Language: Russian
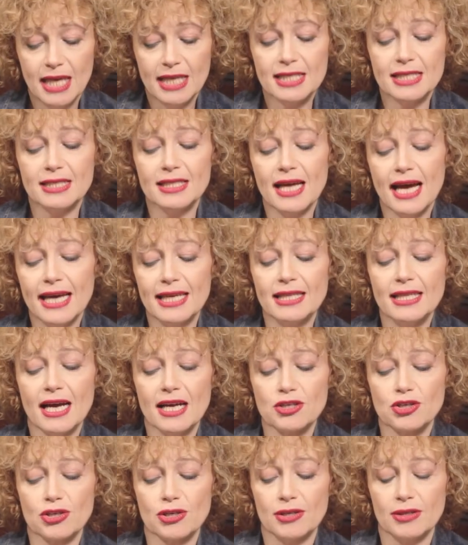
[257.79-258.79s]
«Знай
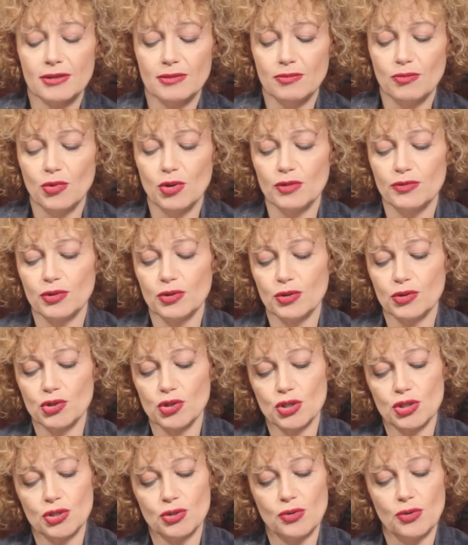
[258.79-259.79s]
наших», — молвил он
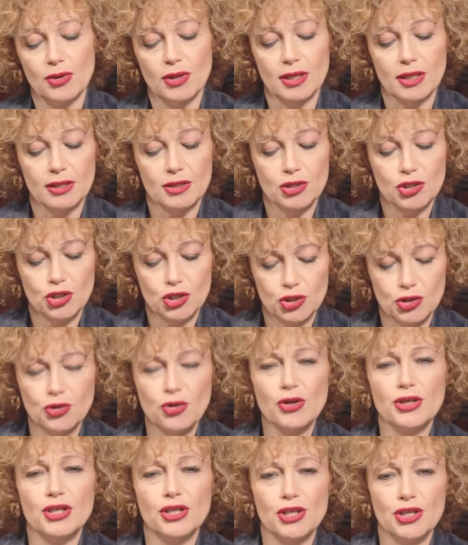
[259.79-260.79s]
жестоко, —
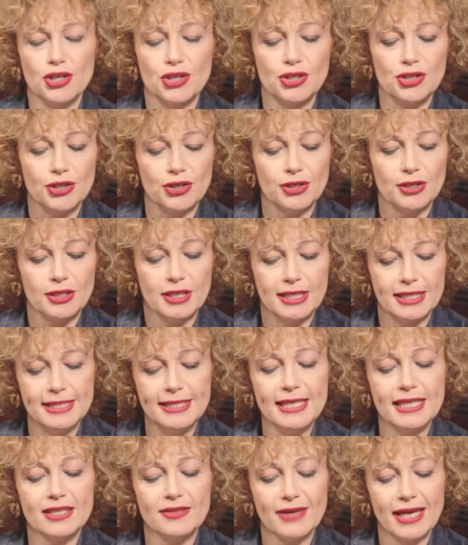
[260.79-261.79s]
«что, хищник,
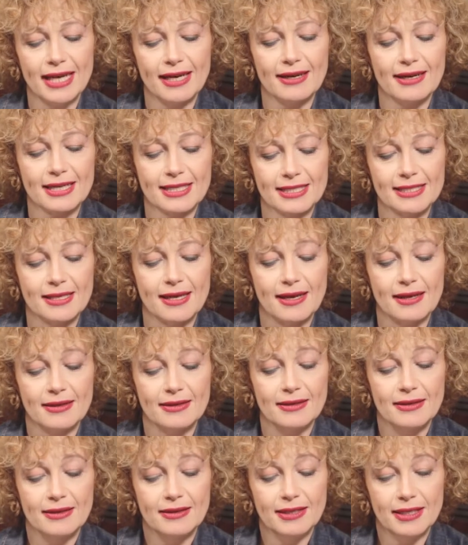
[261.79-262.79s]
где твоя краса?
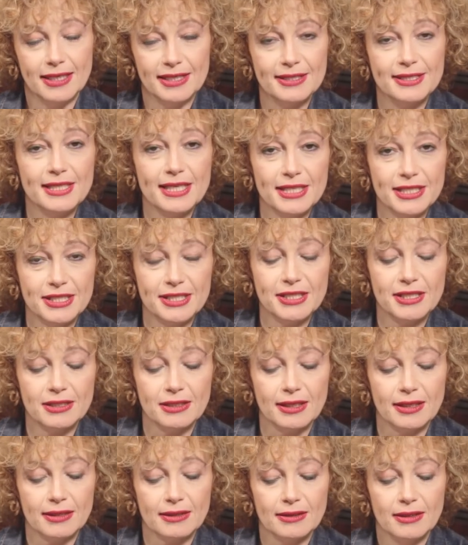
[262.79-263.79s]
Где
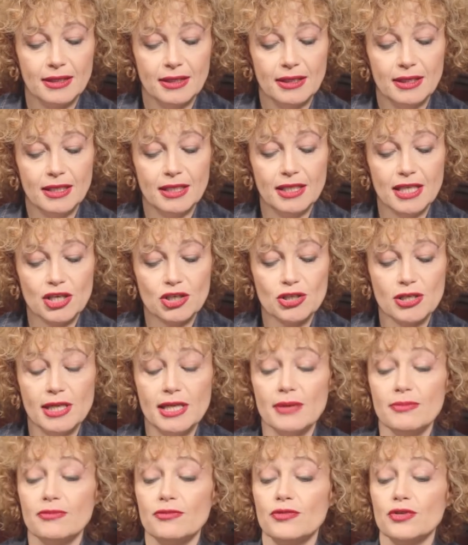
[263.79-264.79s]
сила?» И на
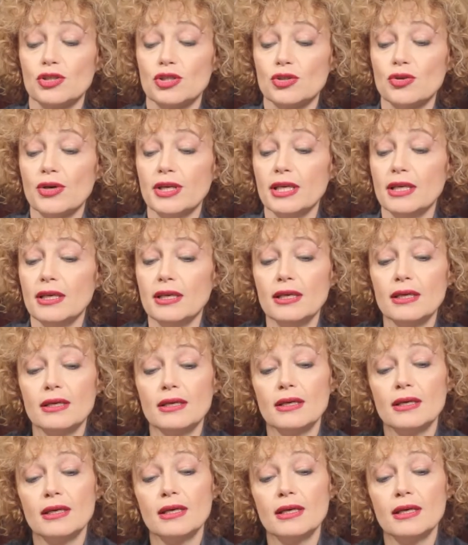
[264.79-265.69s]
шлем высокий